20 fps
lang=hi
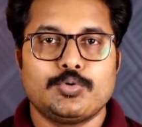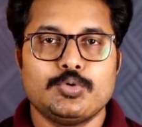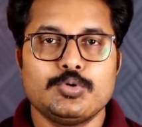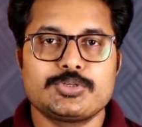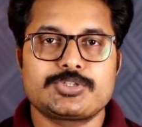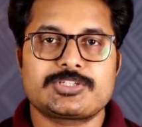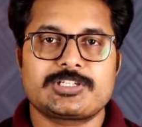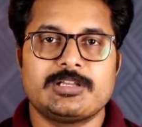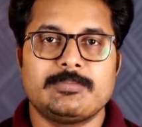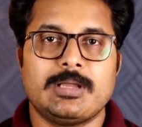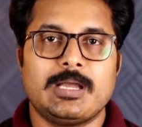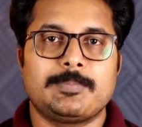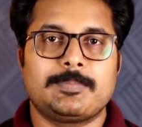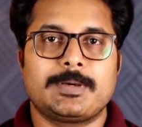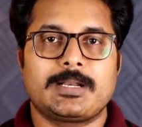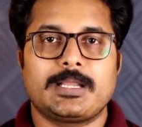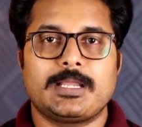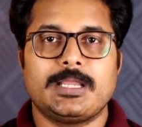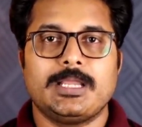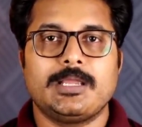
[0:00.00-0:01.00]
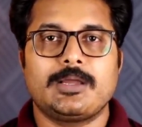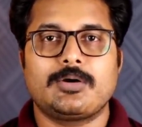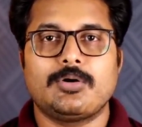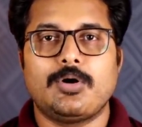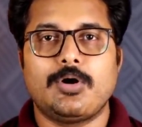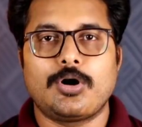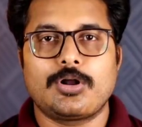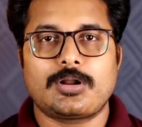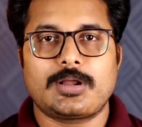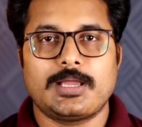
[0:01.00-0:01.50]
उस समय पर
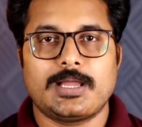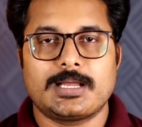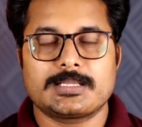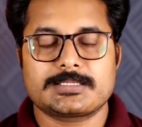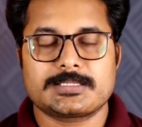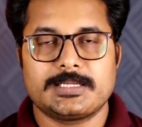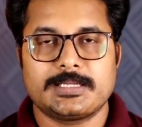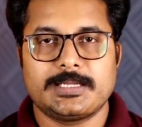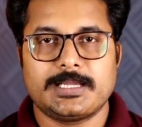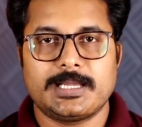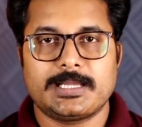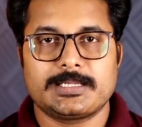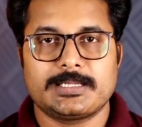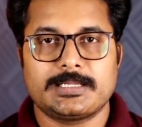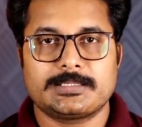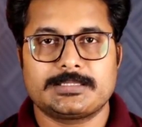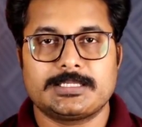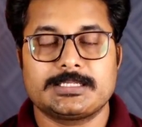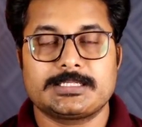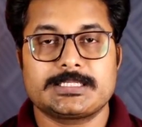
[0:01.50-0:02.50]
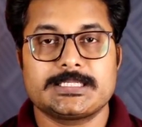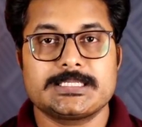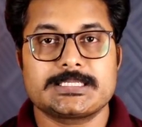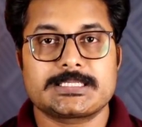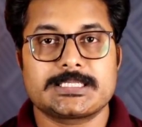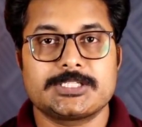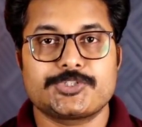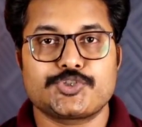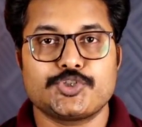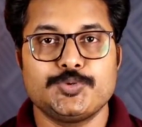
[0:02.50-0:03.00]
एक और कयास लगाया गया था कि
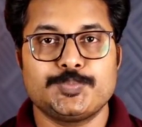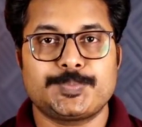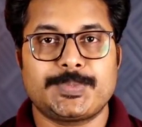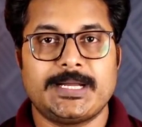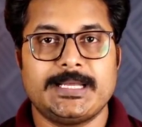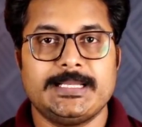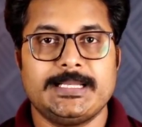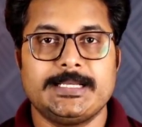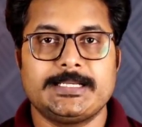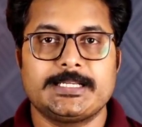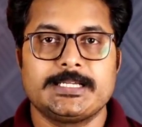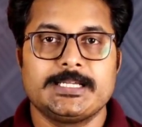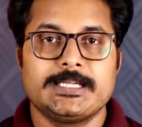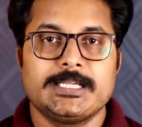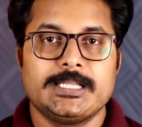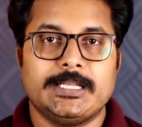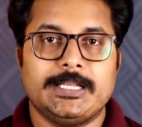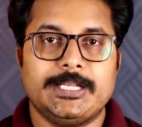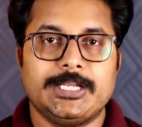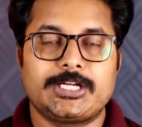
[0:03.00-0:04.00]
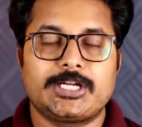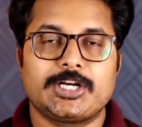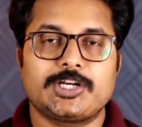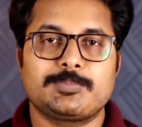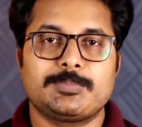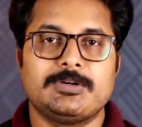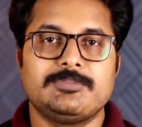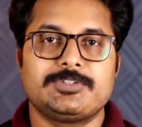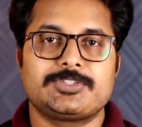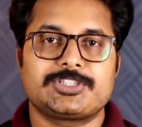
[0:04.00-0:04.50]
सचिन पायलट
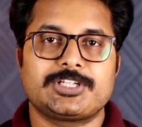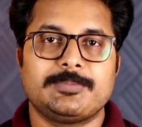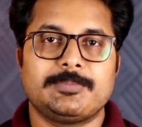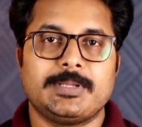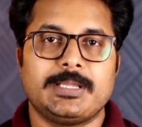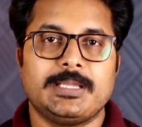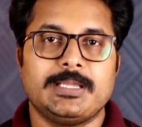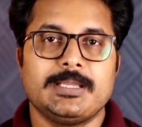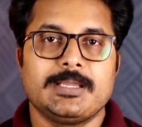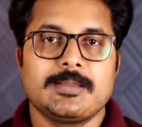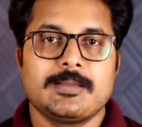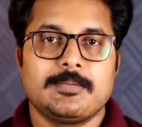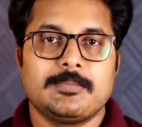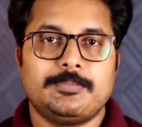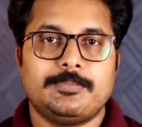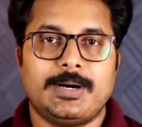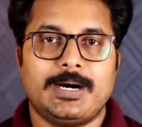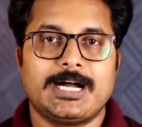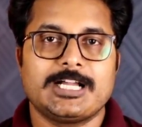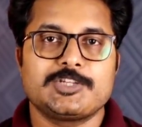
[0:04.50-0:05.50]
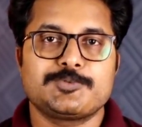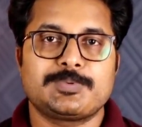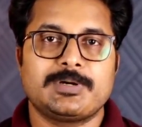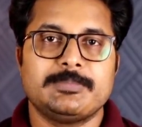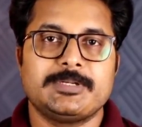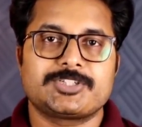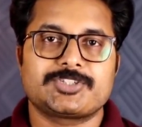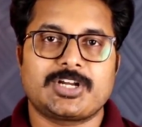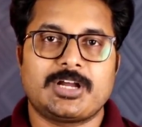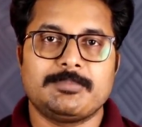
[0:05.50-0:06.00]
निकट भविष्य में भाजपा
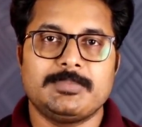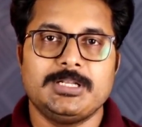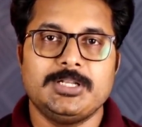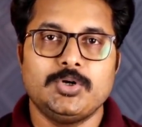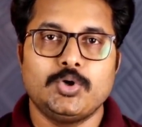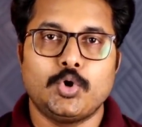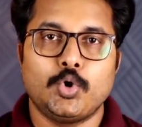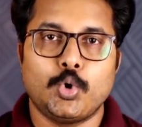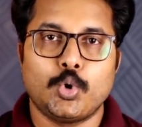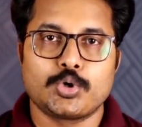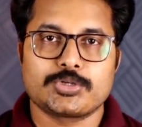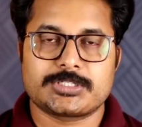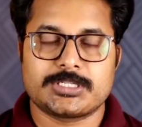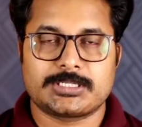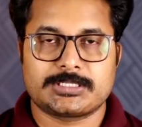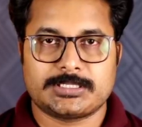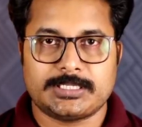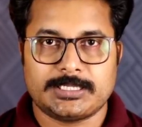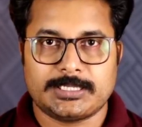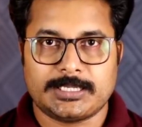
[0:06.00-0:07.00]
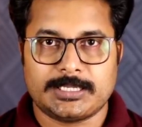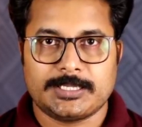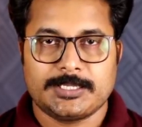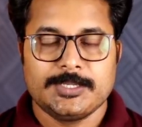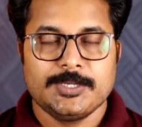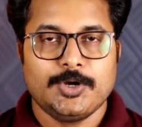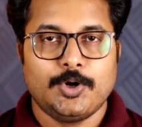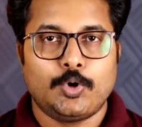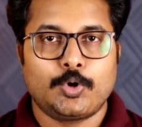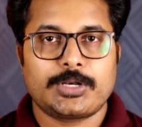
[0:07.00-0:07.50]
में शामिल हो सकते हैं
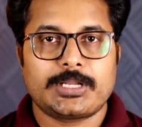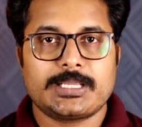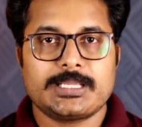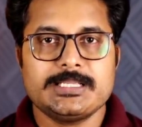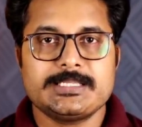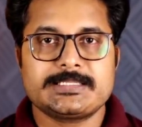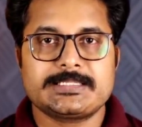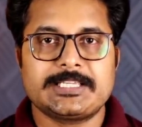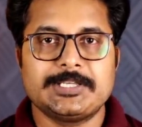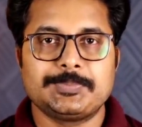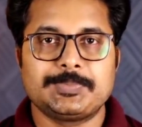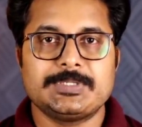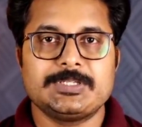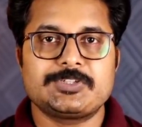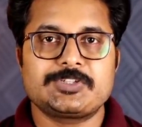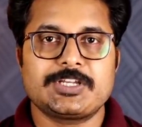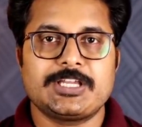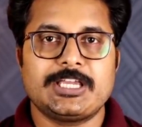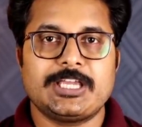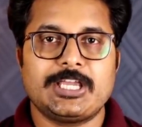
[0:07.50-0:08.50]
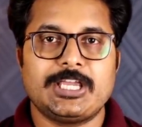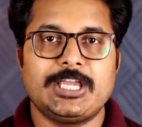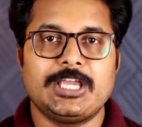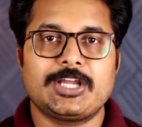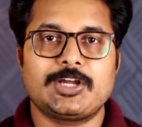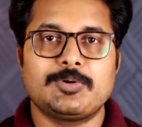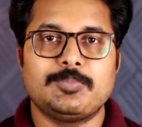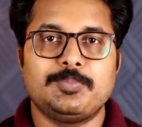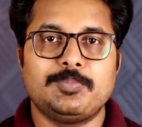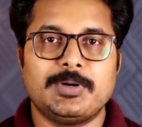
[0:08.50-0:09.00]
और इसके पीछे
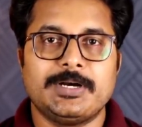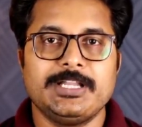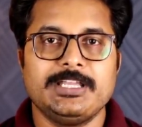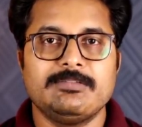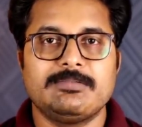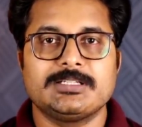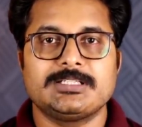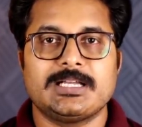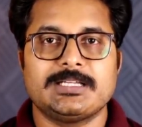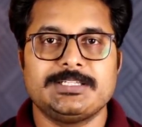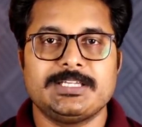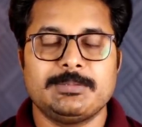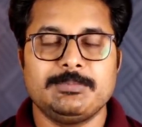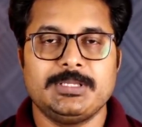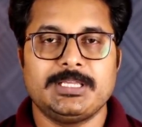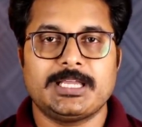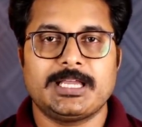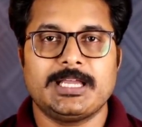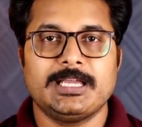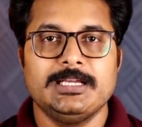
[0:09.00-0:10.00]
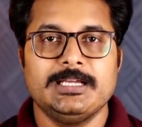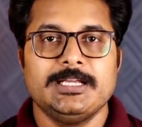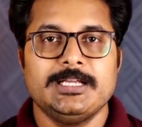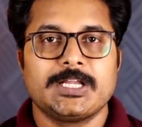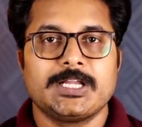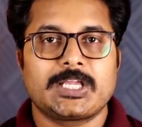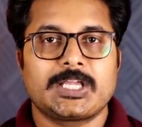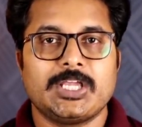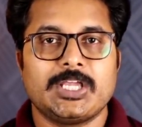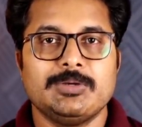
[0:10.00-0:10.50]
एक बड़ी वजह यह भी है
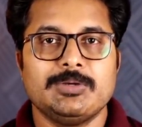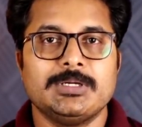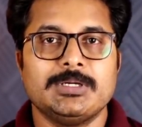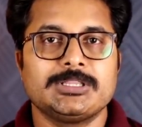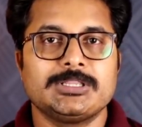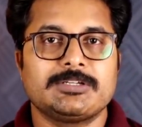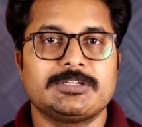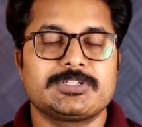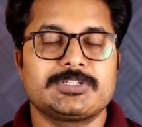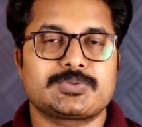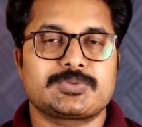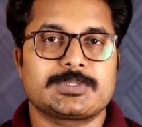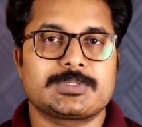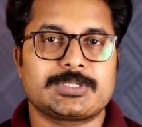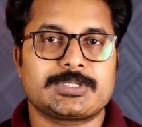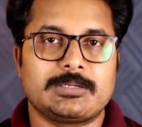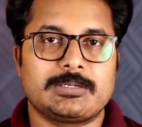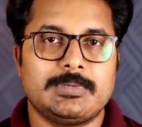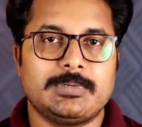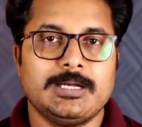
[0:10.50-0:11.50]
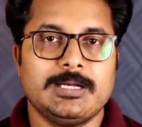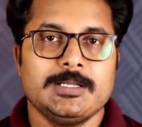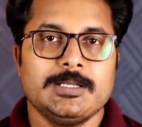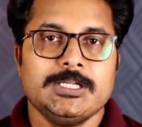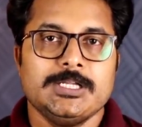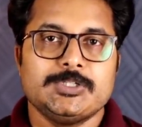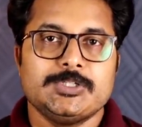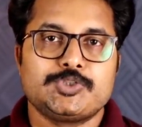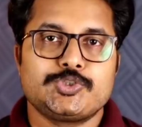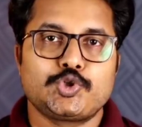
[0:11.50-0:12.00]
कि हेमंत विश्व शर्मा
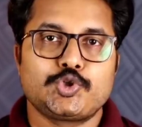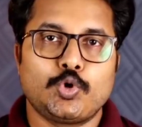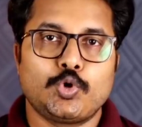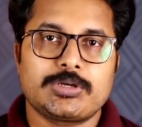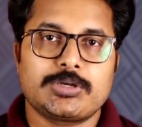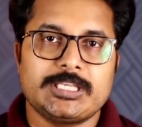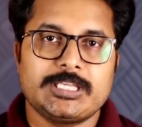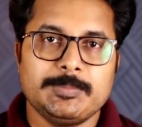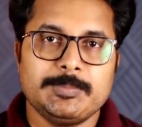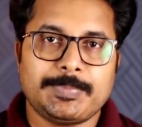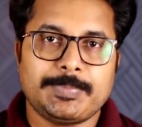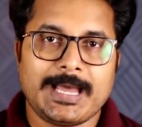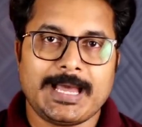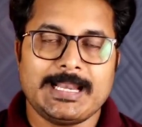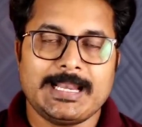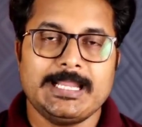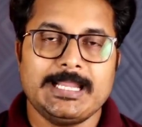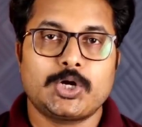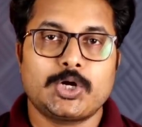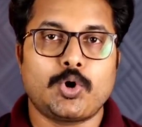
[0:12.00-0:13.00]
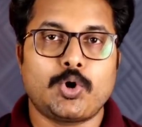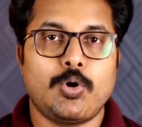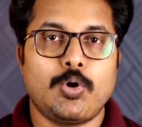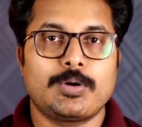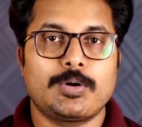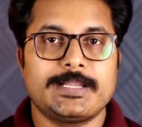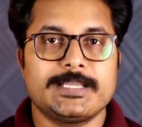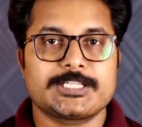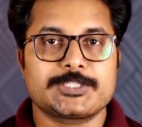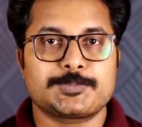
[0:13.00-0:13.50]
जो कि पहले
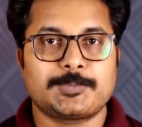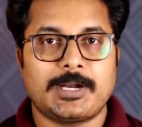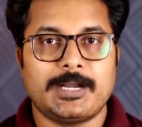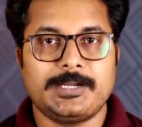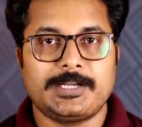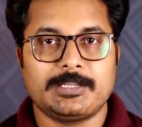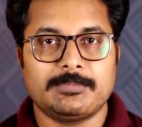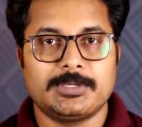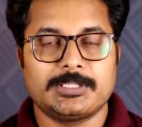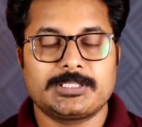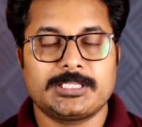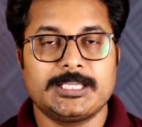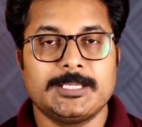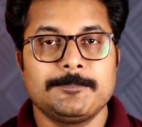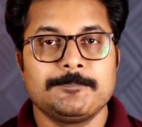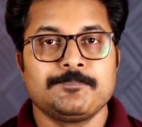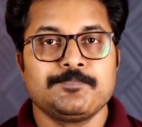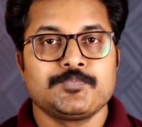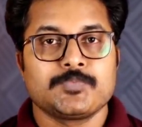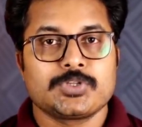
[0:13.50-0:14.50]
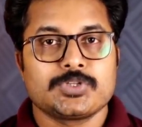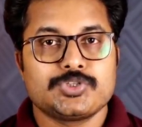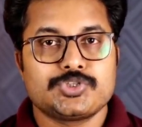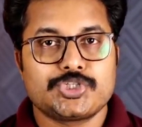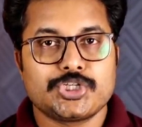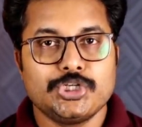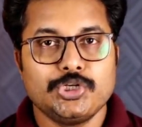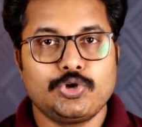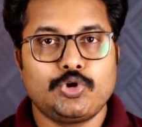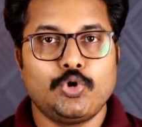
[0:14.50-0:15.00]
कांग्रेस पार्टी में थे
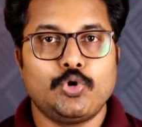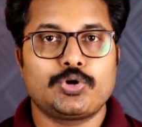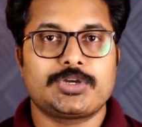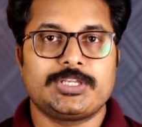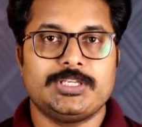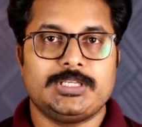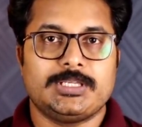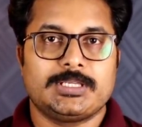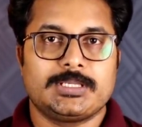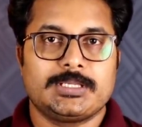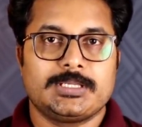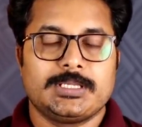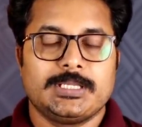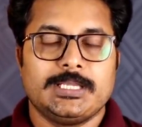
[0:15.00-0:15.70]
जिनको कि